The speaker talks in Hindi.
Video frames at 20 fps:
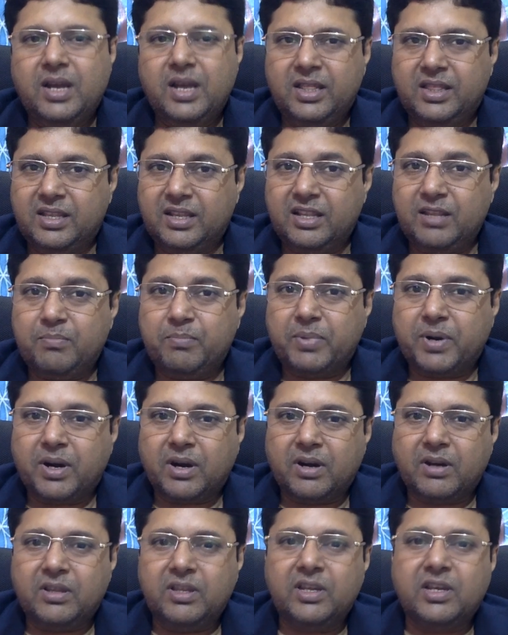इत्यादि
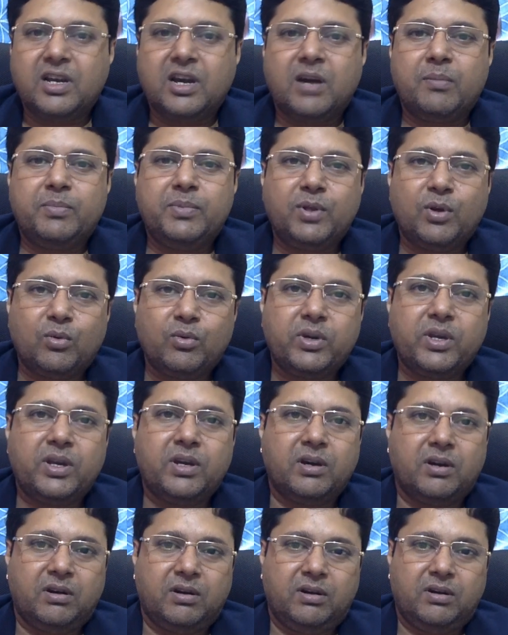प्राकृतिक आपदाओं के
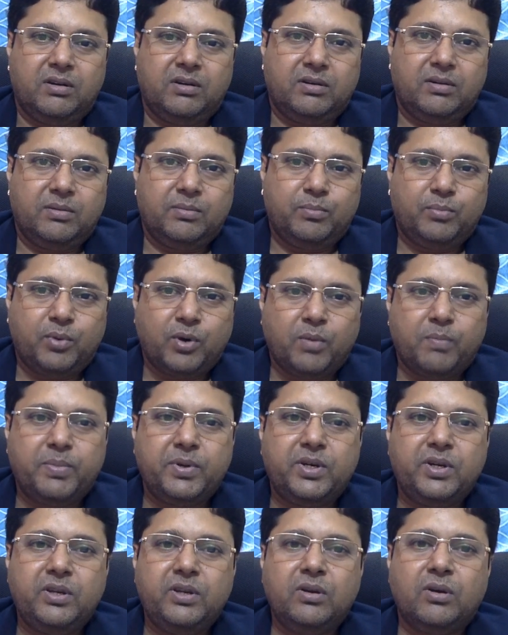कारण
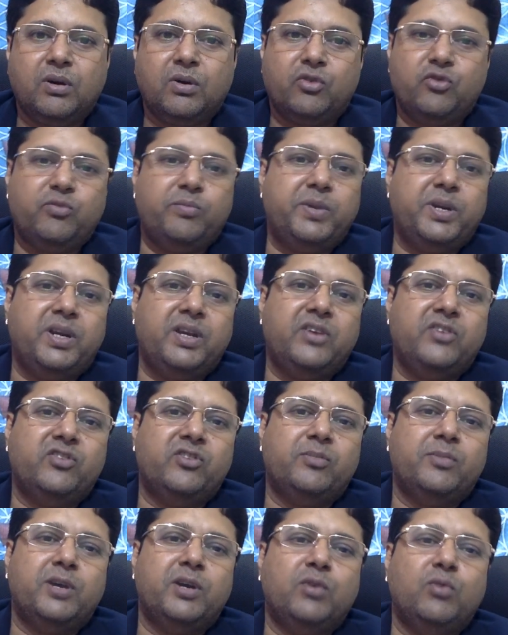प्रॉपर्टी और उसमें रखे
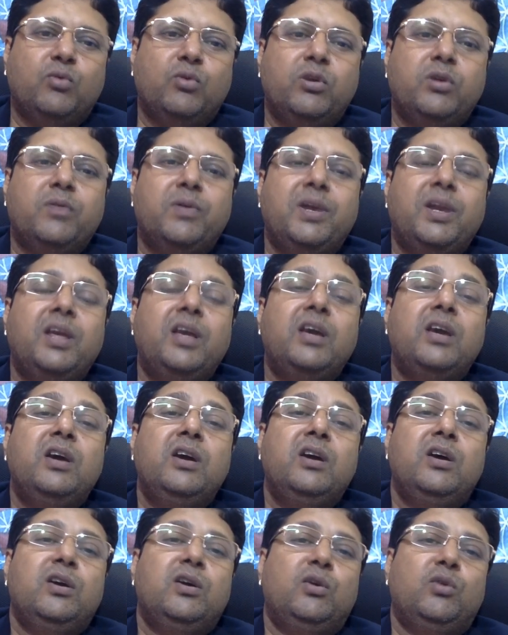सामान को होने वाले
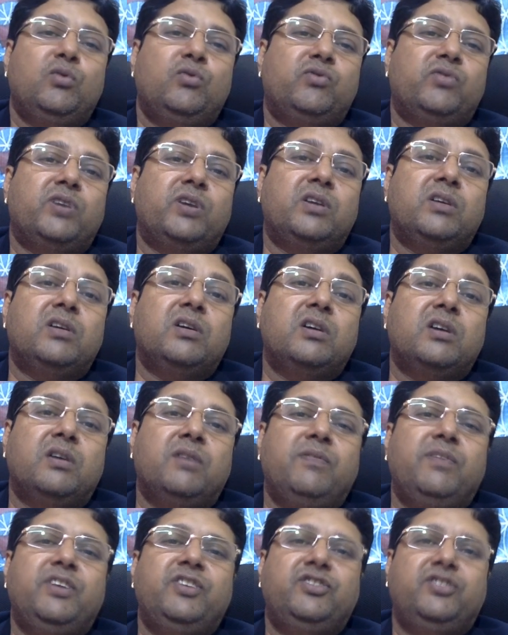नुकसान का
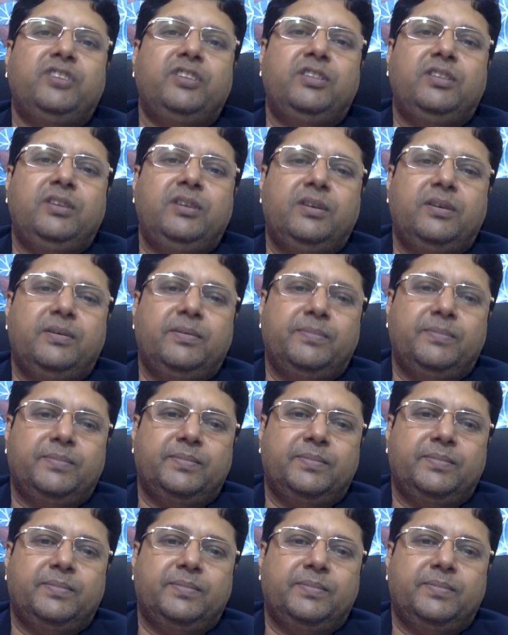कवरेज देती है